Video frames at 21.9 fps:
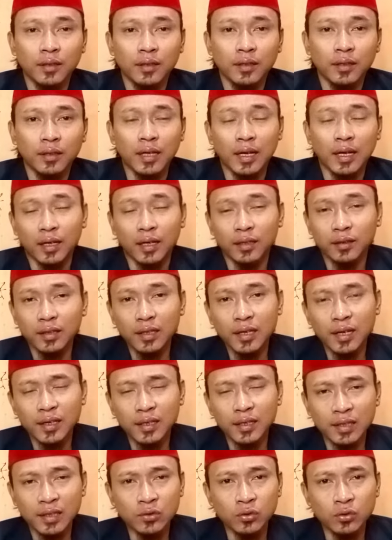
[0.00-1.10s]
Nah, ketika
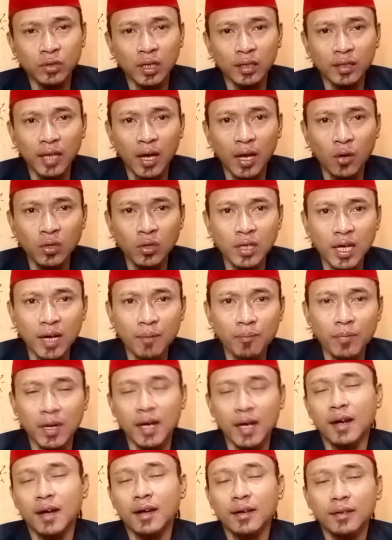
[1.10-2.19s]
kita sudah tahu
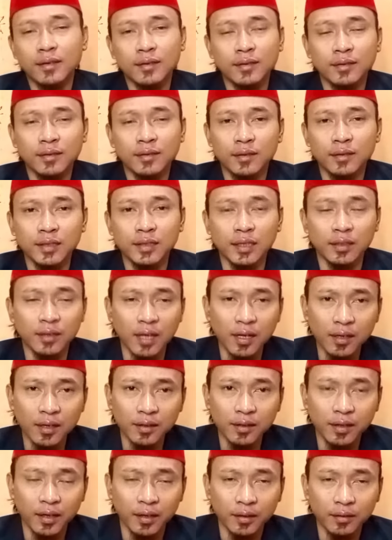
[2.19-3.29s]
nama si
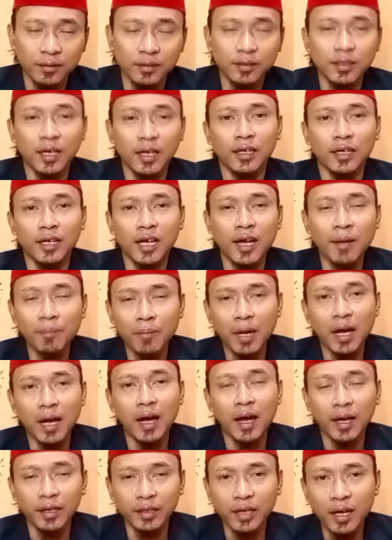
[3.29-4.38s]
target dan nama
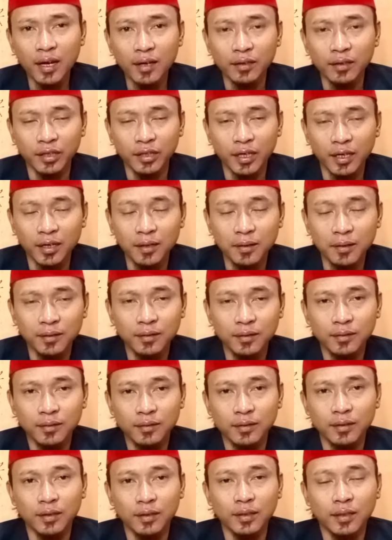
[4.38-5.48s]
ayahnya,
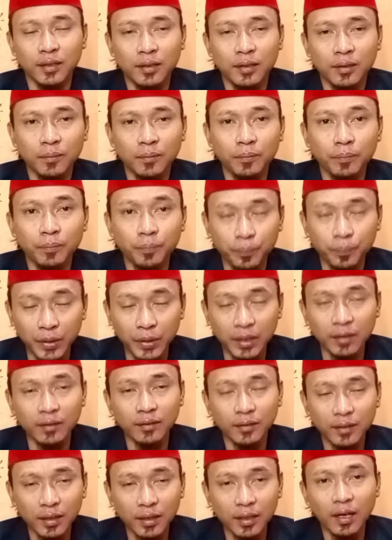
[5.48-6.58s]
ya,
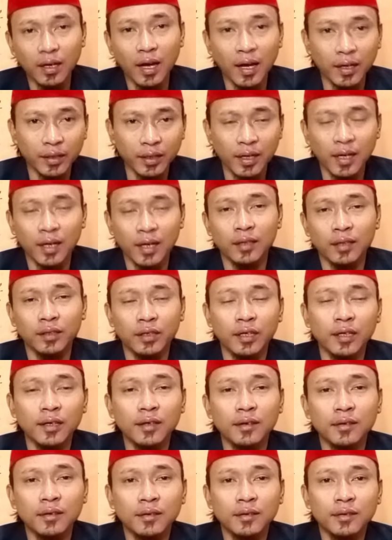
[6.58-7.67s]
binti ayahnya,
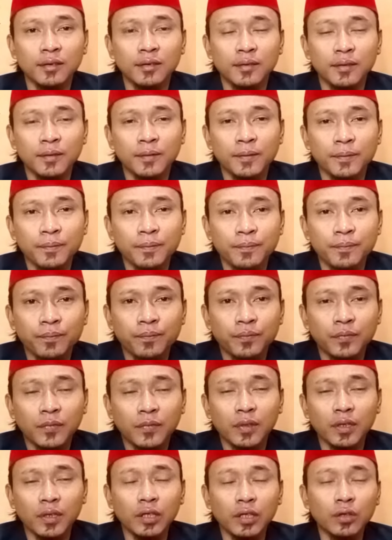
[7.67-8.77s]

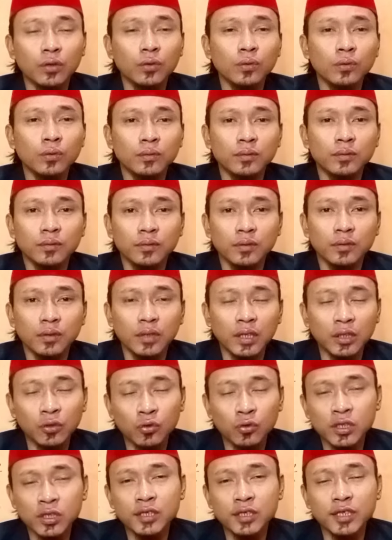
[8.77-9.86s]
itu
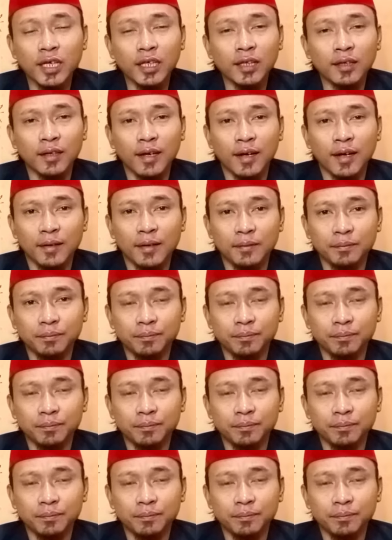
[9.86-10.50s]
itu senjata.